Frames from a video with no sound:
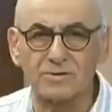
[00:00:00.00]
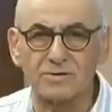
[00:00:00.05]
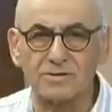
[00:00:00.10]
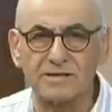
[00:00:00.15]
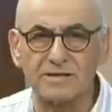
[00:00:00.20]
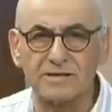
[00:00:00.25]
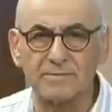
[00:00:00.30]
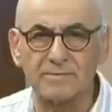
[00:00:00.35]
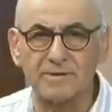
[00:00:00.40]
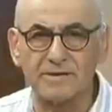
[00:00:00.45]

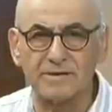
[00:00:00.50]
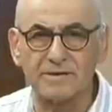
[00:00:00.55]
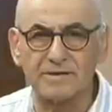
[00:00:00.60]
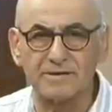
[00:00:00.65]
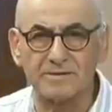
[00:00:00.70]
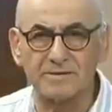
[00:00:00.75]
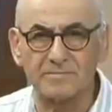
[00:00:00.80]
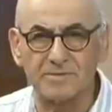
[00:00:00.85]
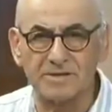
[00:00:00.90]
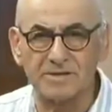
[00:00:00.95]

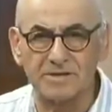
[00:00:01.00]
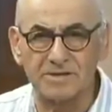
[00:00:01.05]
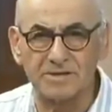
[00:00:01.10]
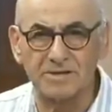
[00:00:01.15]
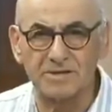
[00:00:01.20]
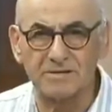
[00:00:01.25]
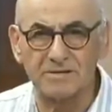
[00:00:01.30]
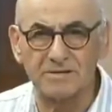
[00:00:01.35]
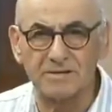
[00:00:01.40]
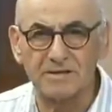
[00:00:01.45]
2022
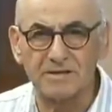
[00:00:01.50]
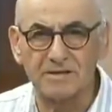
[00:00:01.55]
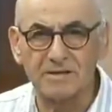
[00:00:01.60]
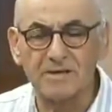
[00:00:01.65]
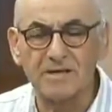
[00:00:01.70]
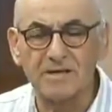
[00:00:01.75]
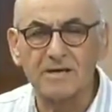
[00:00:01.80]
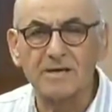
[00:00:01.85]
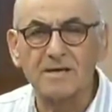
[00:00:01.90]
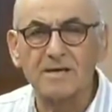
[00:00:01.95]

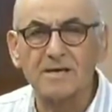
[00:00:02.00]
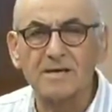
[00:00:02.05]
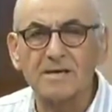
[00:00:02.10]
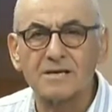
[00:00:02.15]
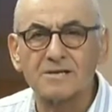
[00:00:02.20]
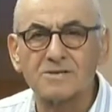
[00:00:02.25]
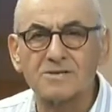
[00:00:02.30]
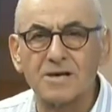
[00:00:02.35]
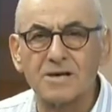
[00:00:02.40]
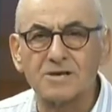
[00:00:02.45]

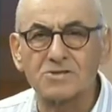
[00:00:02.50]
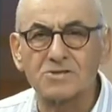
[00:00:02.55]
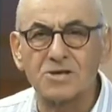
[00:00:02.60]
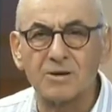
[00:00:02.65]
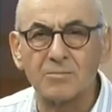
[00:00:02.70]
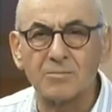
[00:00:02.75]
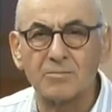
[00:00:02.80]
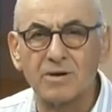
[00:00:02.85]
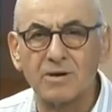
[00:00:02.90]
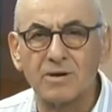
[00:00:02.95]

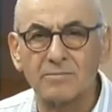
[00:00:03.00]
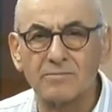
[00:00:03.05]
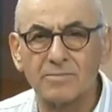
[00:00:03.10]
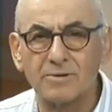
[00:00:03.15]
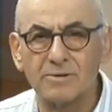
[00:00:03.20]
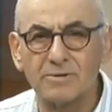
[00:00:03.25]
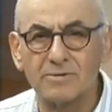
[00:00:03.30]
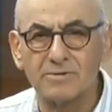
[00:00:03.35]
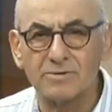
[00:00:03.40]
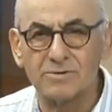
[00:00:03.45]
Çarşamba
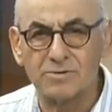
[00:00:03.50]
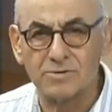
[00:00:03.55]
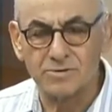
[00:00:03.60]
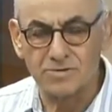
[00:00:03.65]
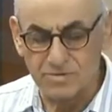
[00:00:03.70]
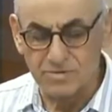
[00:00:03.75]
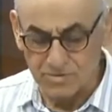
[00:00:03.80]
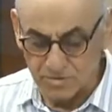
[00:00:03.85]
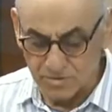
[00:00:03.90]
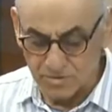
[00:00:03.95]

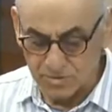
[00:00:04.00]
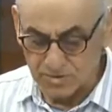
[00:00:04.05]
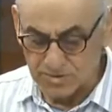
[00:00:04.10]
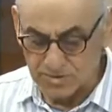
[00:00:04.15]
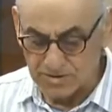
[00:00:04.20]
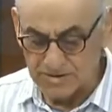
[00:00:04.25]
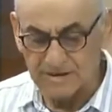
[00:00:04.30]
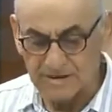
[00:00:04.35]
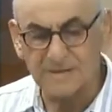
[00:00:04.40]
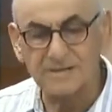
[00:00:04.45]

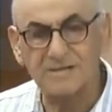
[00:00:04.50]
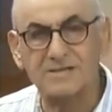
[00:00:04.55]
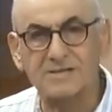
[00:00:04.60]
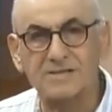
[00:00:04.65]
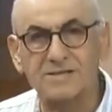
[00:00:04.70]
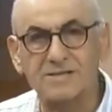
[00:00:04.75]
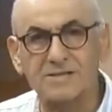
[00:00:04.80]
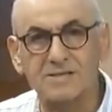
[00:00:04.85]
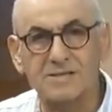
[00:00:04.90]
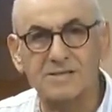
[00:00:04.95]
1338.
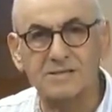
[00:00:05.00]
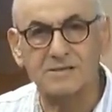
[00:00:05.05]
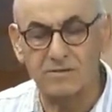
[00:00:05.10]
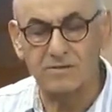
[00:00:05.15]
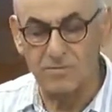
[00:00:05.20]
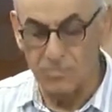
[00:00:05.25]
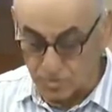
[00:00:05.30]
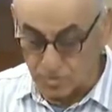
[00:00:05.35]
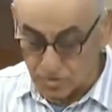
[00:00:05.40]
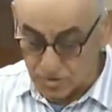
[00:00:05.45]

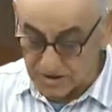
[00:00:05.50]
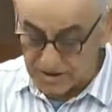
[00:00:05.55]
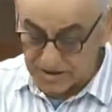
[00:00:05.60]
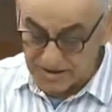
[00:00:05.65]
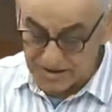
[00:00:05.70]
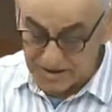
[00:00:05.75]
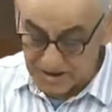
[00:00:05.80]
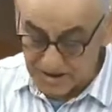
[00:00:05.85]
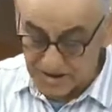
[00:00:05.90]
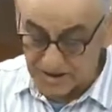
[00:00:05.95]

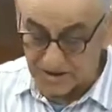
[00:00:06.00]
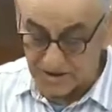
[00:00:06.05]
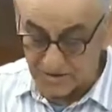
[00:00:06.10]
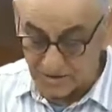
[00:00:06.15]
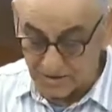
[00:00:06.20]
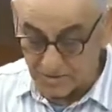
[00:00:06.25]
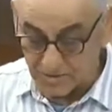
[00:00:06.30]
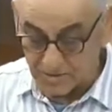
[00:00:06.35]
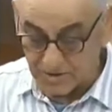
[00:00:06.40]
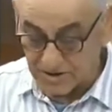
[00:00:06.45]
37.
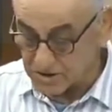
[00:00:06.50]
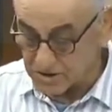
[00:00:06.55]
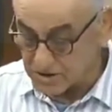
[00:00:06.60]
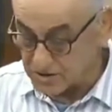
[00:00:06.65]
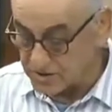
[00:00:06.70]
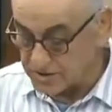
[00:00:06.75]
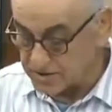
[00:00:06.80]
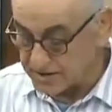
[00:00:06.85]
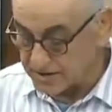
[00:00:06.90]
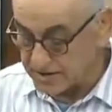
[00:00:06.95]
gün başlıyordu.
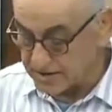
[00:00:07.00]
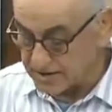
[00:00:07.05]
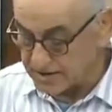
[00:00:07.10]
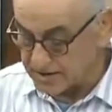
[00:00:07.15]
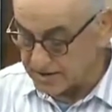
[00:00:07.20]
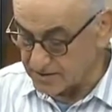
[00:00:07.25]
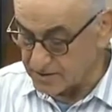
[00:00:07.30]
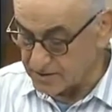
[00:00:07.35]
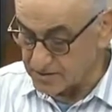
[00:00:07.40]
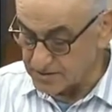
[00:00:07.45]
Yarın
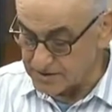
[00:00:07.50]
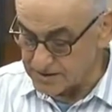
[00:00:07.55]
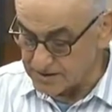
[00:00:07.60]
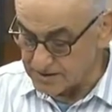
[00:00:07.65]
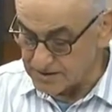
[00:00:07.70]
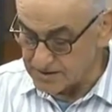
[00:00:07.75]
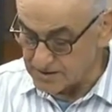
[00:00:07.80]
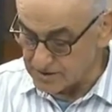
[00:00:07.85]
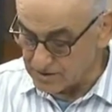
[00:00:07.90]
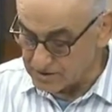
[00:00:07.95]

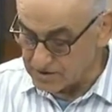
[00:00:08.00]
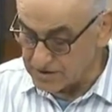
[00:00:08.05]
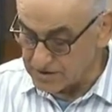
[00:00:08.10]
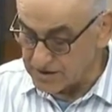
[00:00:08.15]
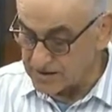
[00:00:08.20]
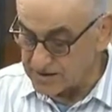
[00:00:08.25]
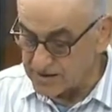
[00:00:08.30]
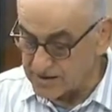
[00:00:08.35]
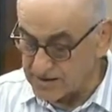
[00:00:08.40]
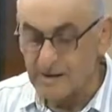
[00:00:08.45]
38 olacak.
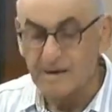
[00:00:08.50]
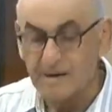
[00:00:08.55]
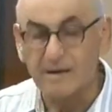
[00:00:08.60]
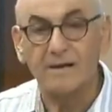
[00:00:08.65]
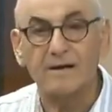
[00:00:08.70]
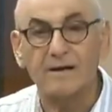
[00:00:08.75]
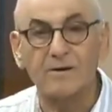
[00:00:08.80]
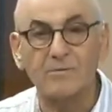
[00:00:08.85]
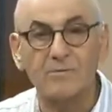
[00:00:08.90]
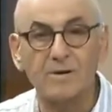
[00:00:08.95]

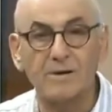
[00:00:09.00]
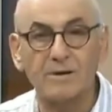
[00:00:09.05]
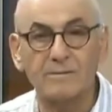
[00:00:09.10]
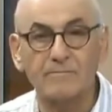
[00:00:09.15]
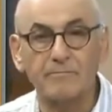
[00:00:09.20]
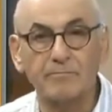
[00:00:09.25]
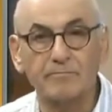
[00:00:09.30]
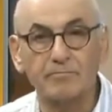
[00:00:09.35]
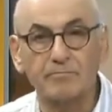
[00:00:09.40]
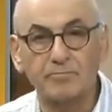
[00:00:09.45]
Ama
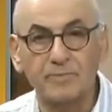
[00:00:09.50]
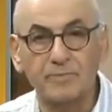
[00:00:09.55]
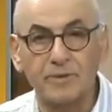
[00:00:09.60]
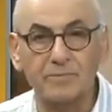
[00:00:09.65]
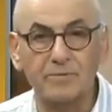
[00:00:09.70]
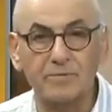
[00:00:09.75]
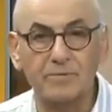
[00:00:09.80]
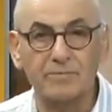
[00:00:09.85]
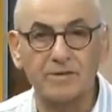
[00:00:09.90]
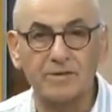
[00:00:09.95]

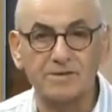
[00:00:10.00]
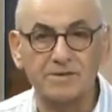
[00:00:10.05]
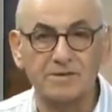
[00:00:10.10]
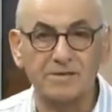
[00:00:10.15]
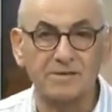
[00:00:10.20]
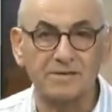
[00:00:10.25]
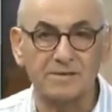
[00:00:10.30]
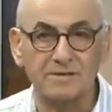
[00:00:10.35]
bir başka e,